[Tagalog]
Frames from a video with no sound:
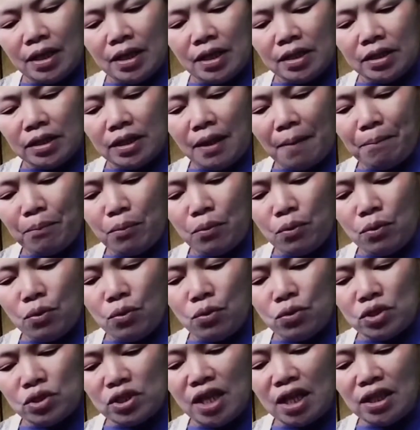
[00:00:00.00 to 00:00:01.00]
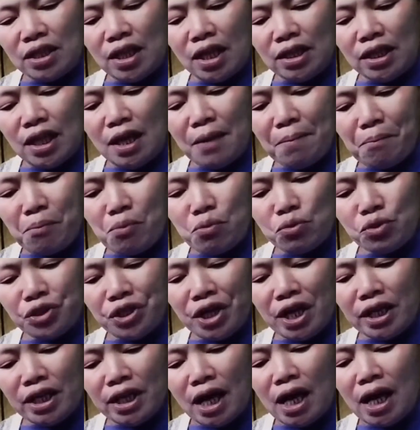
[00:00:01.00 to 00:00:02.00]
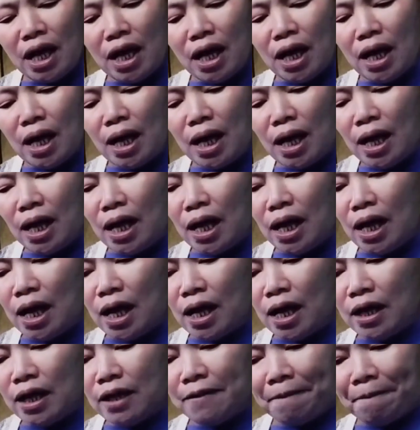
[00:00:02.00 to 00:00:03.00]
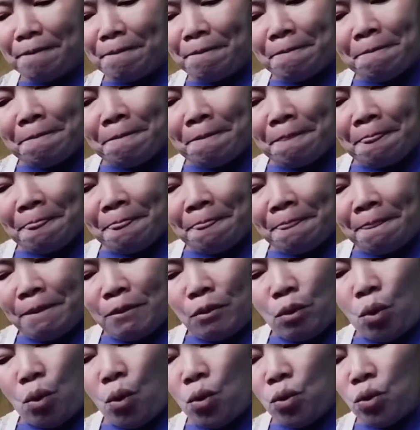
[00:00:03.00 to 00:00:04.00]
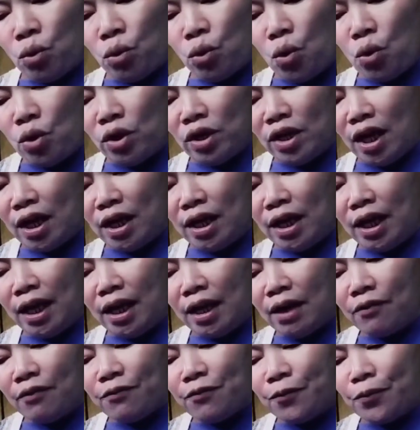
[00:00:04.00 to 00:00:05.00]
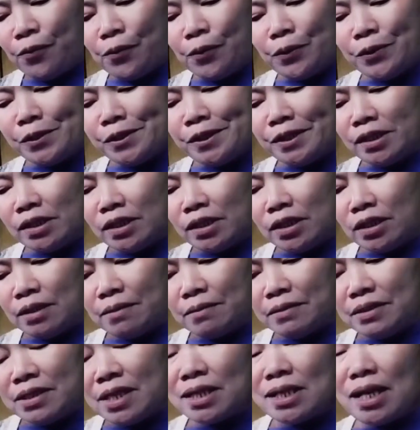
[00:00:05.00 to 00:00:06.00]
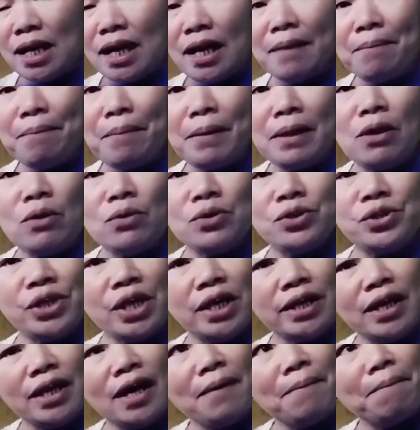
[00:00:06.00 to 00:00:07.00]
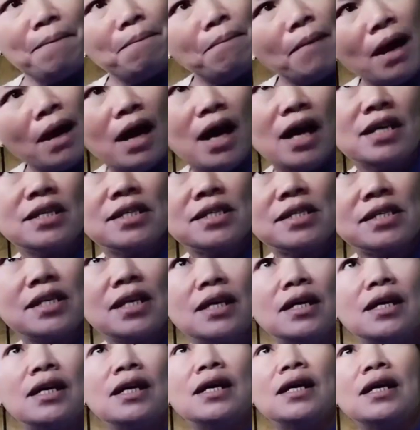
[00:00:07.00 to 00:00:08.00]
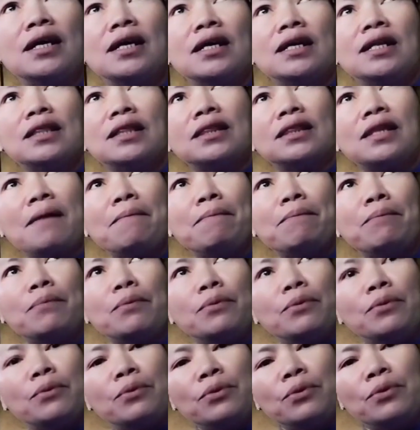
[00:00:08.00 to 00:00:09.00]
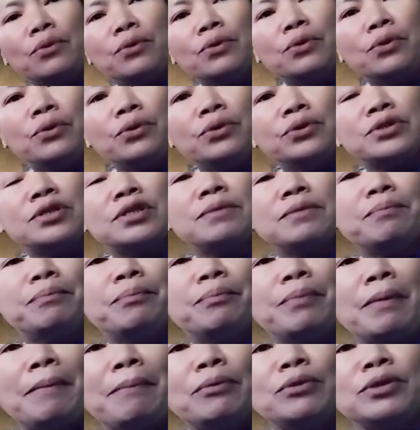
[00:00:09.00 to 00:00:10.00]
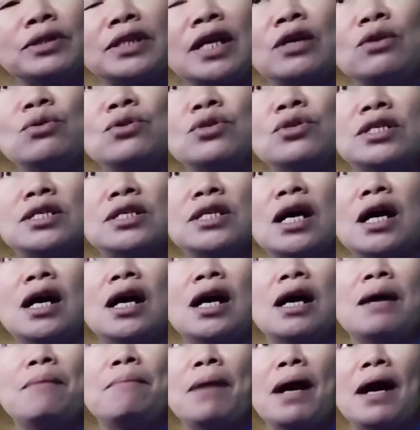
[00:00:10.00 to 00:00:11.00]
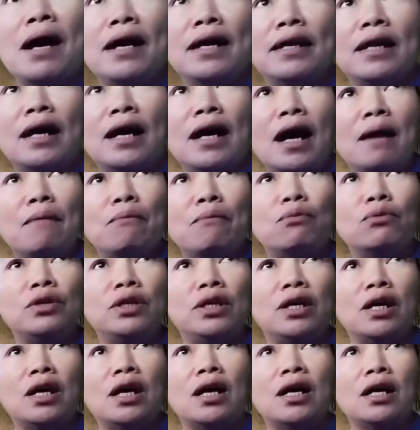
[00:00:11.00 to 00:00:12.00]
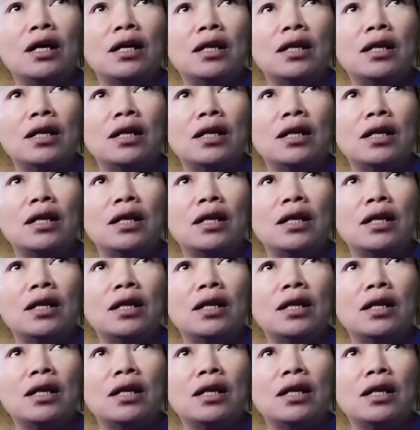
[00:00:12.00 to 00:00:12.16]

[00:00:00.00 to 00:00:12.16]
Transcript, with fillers: Tapos, dadating po siya ng Hong Kong ng airport. Sasakay pa daw siya ng bus. Tapos, papunta doon sa bahay ng amo niya.